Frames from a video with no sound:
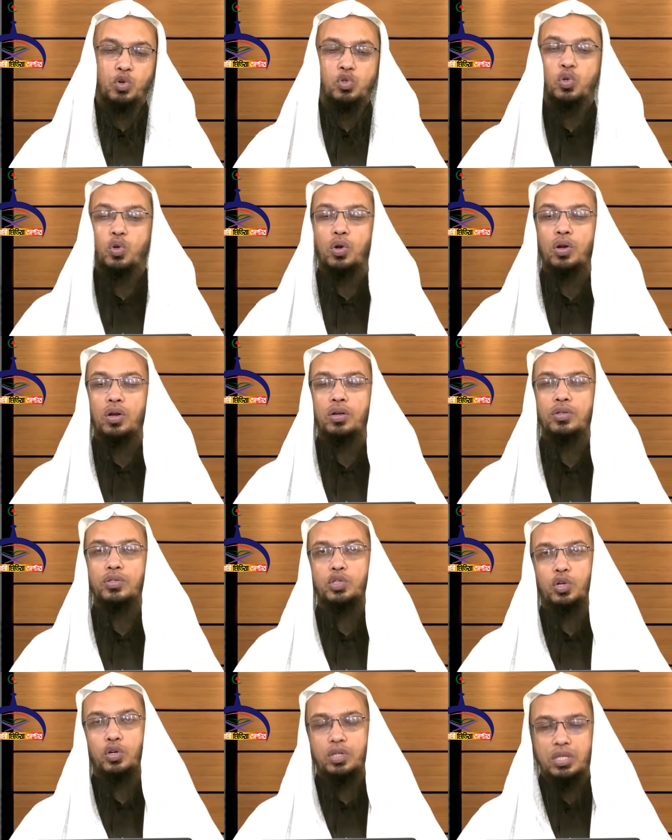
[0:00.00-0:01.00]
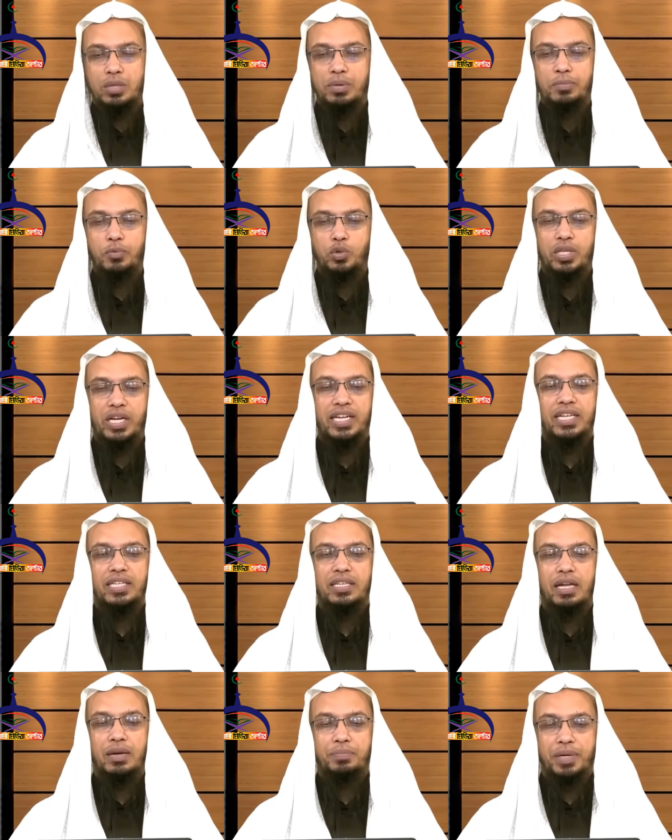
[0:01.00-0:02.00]
গোসল যখন দিবে মুর্দাকে
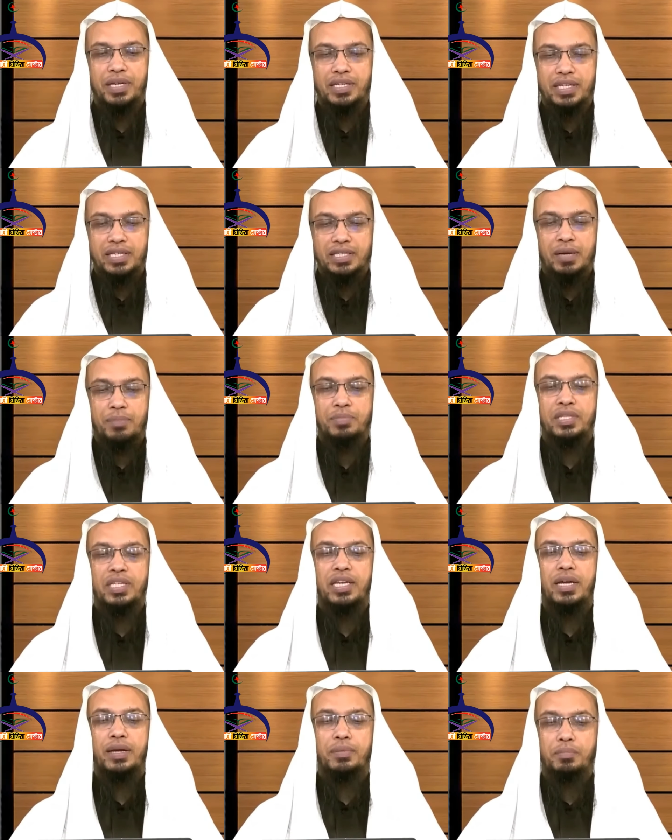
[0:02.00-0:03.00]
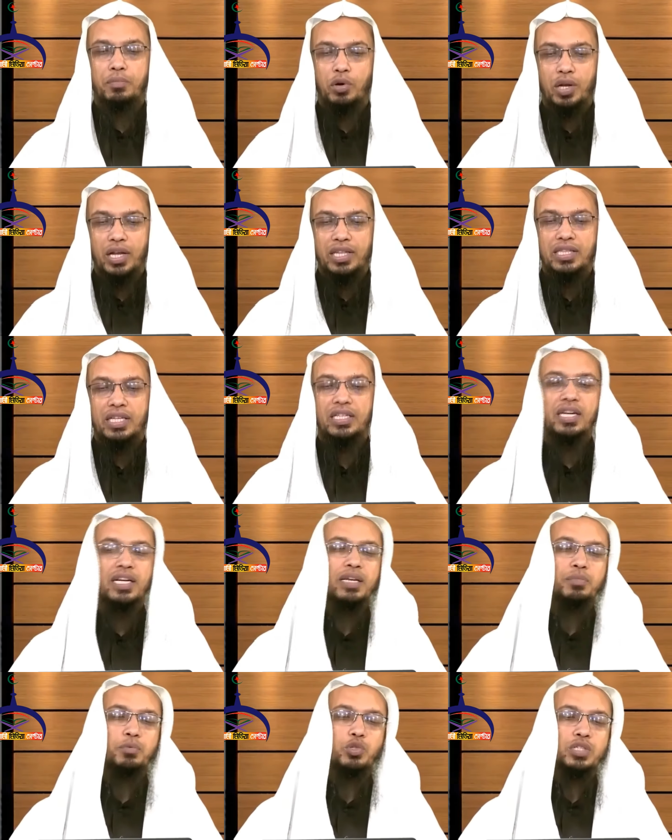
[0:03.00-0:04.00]
তার পেটকে চাপ দিয়ে ময়লা ইত্যাদি
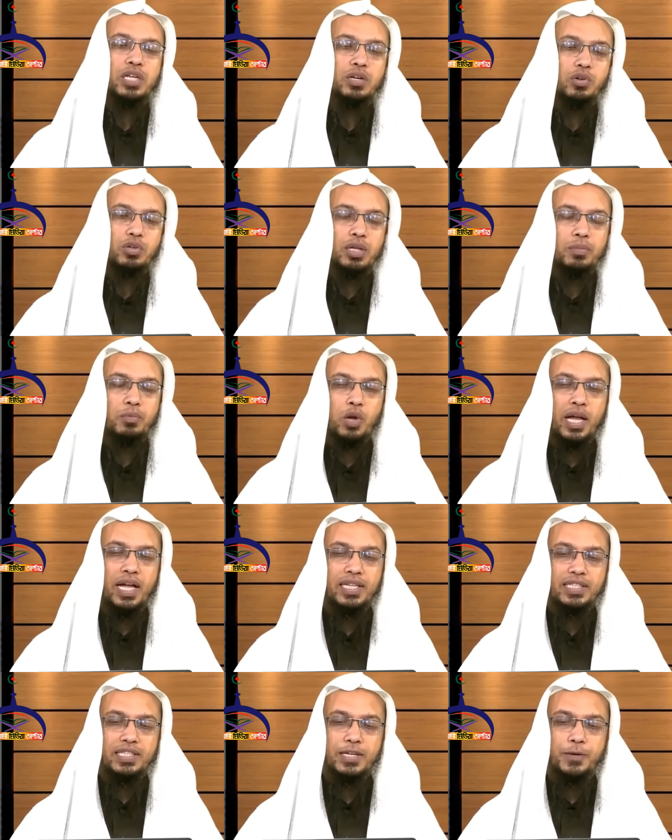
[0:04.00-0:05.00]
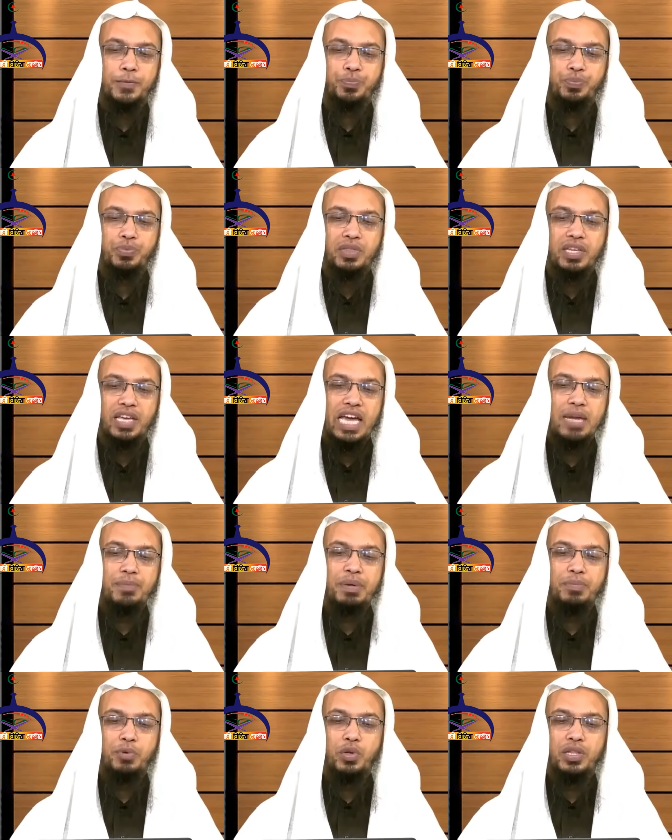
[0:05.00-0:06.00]
থাকলে পরিষ্কার কথা বলা আছে এর
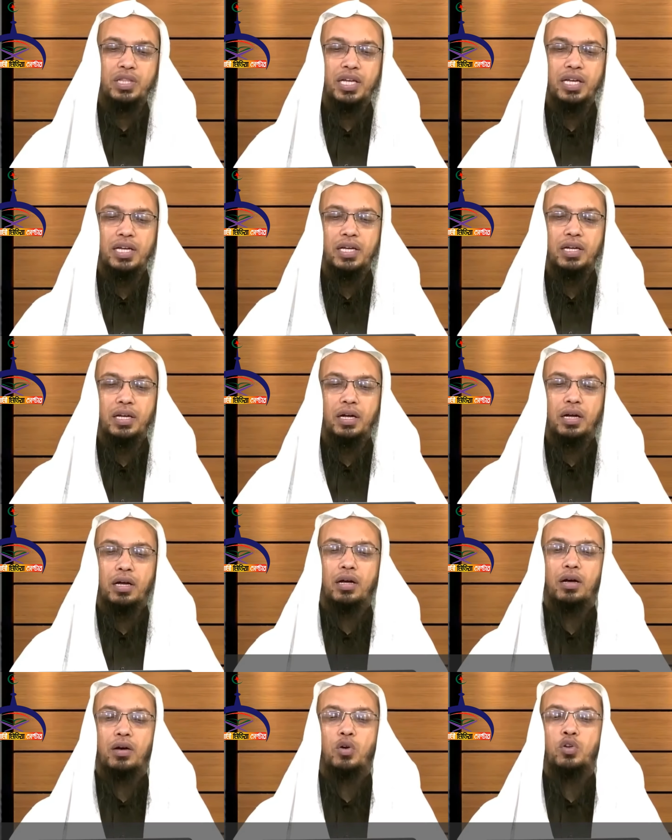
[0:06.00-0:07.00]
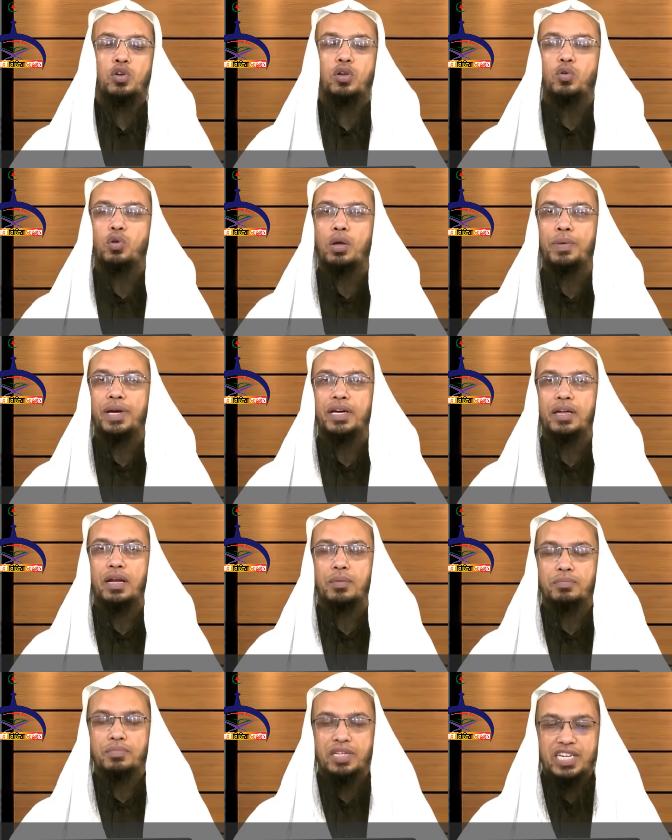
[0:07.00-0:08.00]
বিপরীতে অন্যান্য ওলামায়
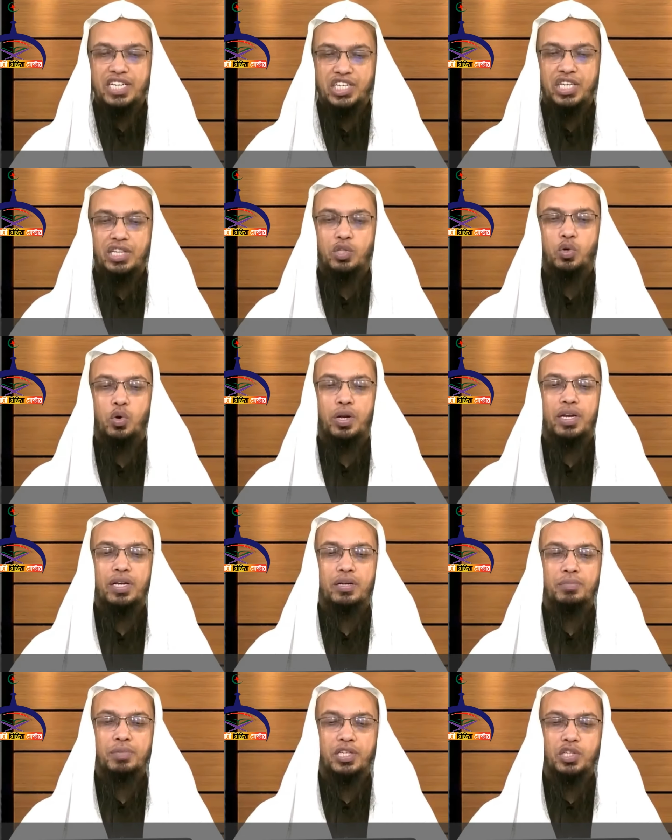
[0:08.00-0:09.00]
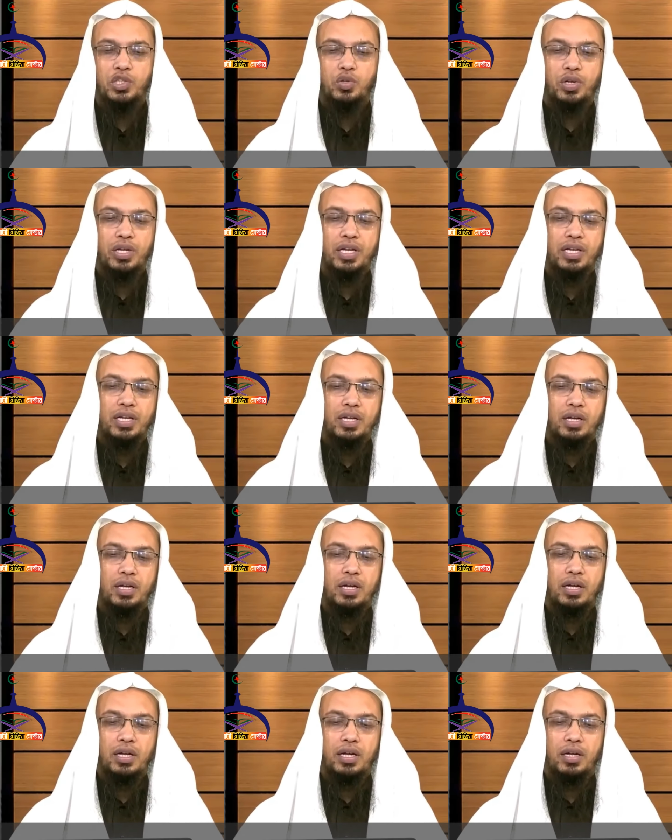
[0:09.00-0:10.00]
ক্রাম নিষেধ করেন বিশেষ করে
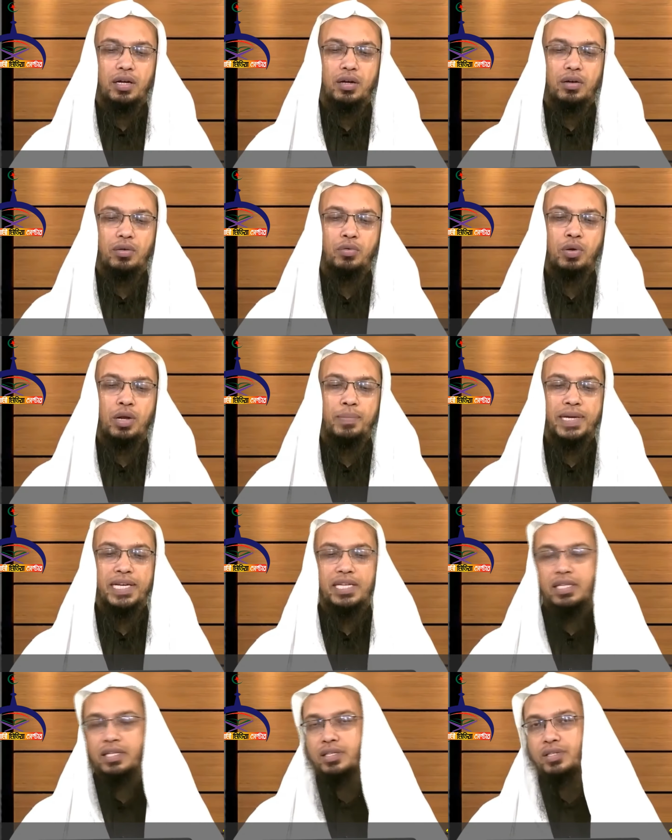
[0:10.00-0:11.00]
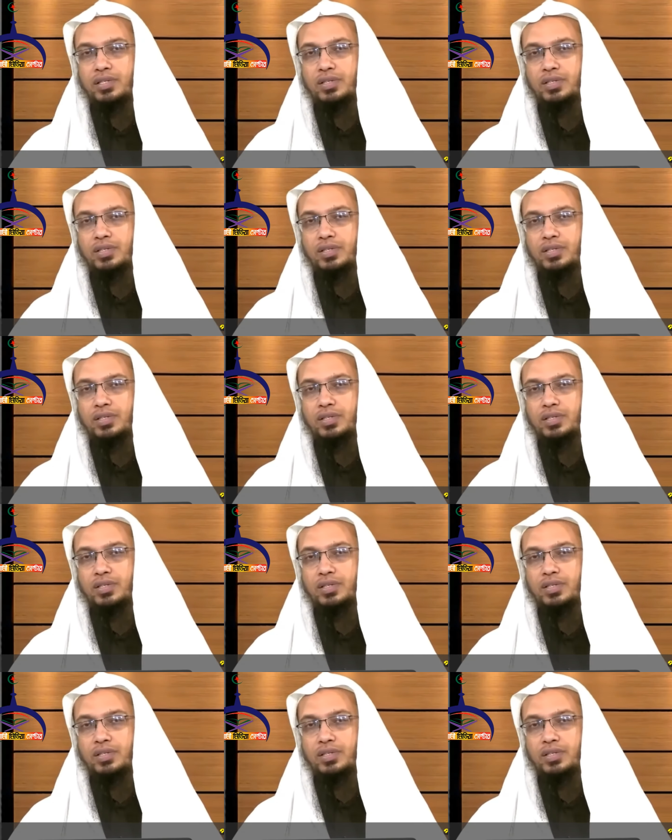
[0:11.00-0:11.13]
ওলামায়